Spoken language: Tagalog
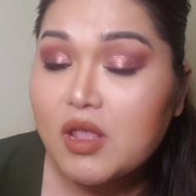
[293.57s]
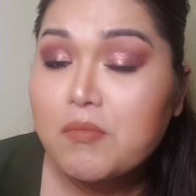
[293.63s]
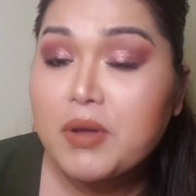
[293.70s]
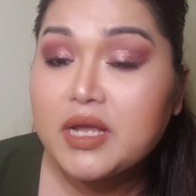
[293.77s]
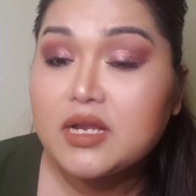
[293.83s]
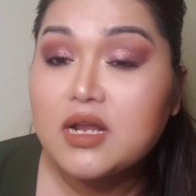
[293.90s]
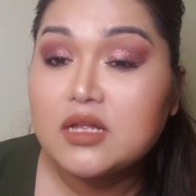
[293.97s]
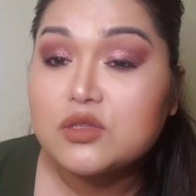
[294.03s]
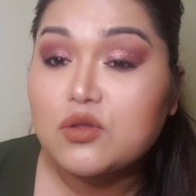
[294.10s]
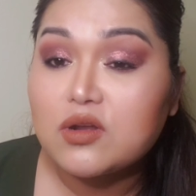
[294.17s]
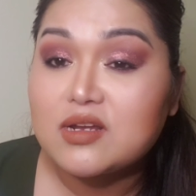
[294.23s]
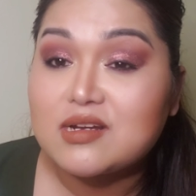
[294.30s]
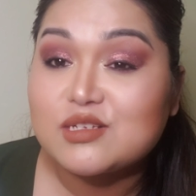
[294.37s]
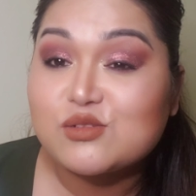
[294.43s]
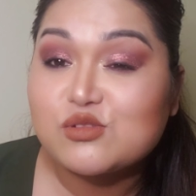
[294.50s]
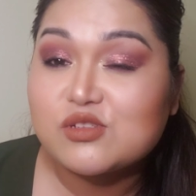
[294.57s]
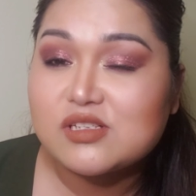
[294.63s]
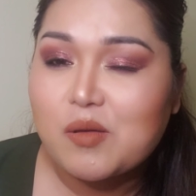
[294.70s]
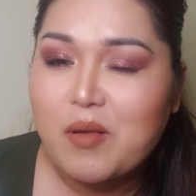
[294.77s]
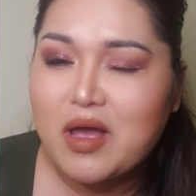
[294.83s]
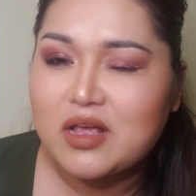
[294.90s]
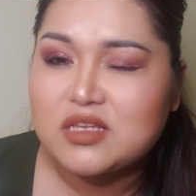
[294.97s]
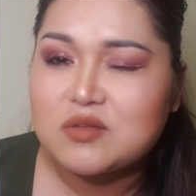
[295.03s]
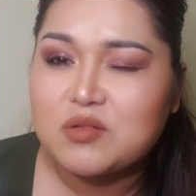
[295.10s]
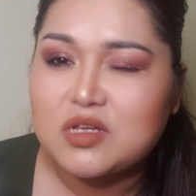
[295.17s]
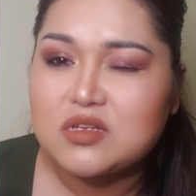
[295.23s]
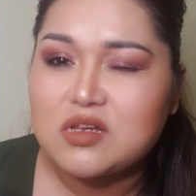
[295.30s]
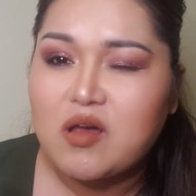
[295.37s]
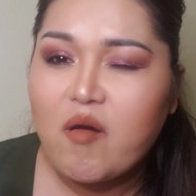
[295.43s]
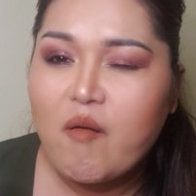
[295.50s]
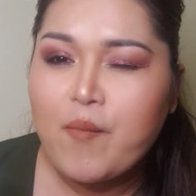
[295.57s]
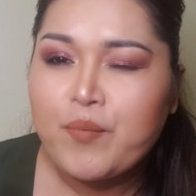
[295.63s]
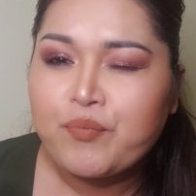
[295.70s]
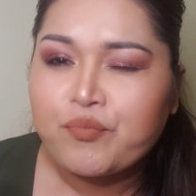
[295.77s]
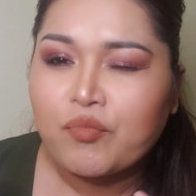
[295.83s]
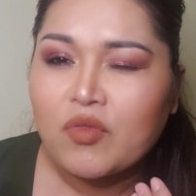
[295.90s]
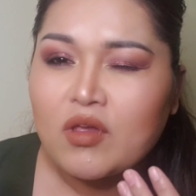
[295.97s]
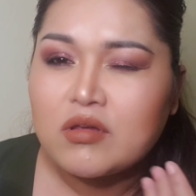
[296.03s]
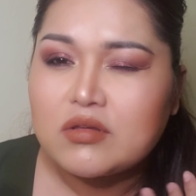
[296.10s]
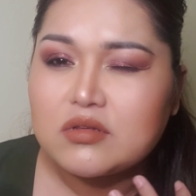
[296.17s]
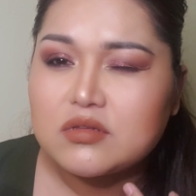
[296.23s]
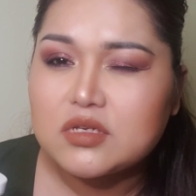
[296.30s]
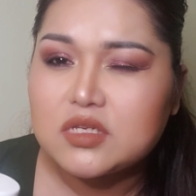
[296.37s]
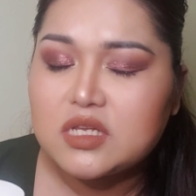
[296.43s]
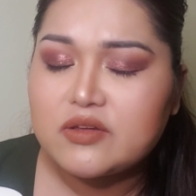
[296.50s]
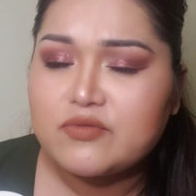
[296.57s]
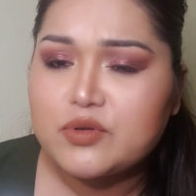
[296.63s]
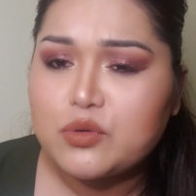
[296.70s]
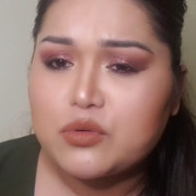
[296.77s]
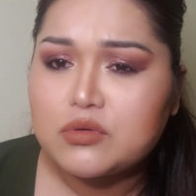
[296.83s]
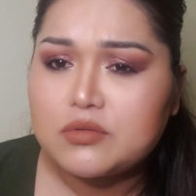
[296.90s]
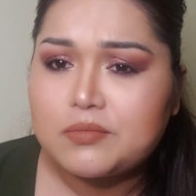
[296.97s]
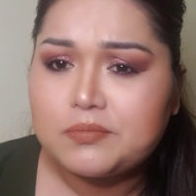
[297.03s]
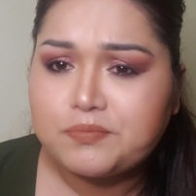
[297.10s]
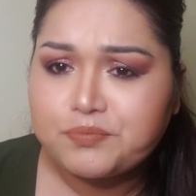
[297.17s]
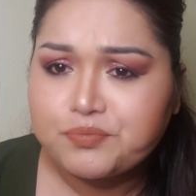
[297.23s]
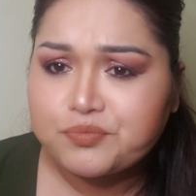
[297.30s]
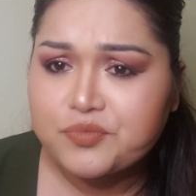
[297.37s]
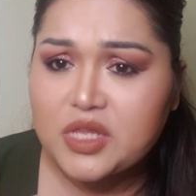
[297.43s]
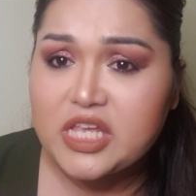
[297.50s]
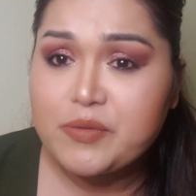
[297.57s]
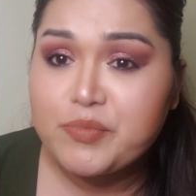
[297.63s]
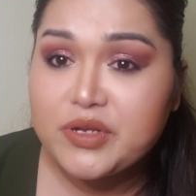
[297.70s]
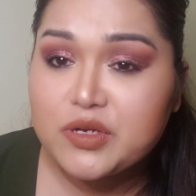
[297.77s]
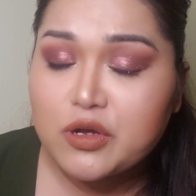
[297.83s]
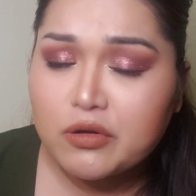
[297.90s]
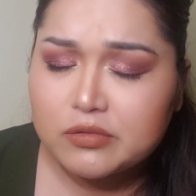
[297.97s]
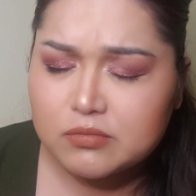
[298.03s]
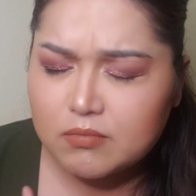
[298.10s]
Mahina ang tolerance ko sa maasim kasi sensitive yung ipin